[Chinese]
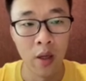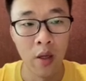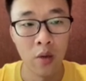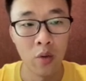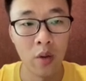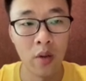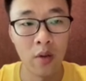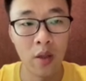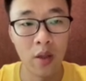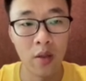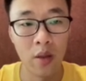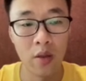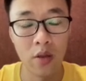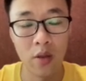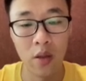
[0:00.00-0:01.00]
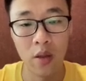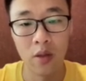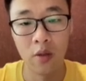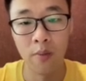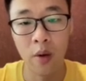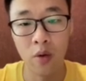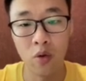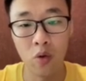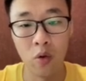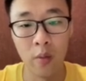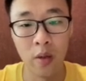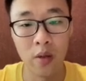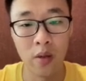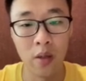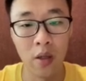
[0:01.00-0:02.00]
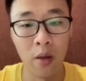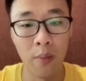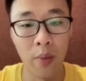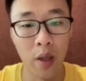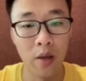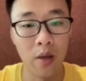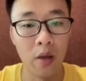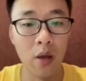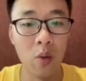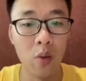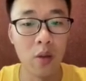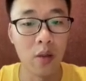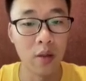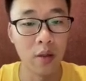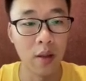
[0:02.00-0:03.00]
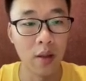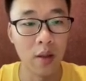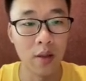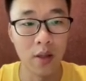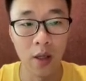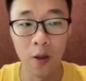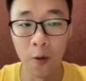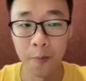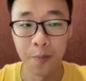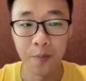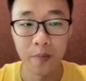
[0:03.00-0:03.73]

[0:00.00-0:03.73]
所以这一层实际上是帮助我们实现了编译和运行的解耦。